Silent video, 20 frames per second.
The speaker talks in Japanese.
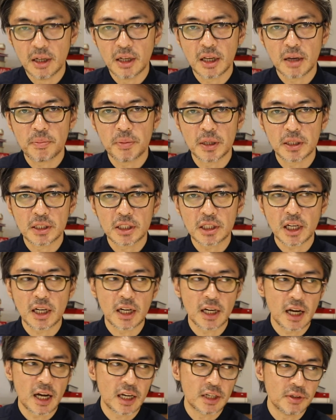やっぱり
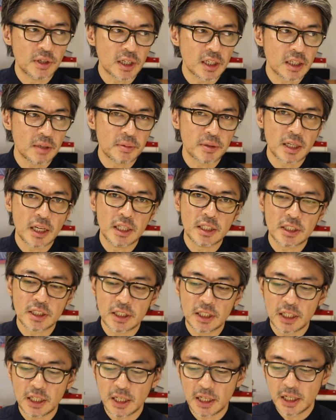力があるわけでもない
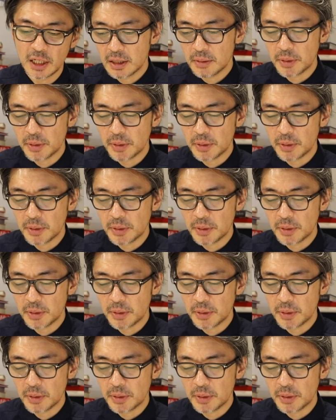し、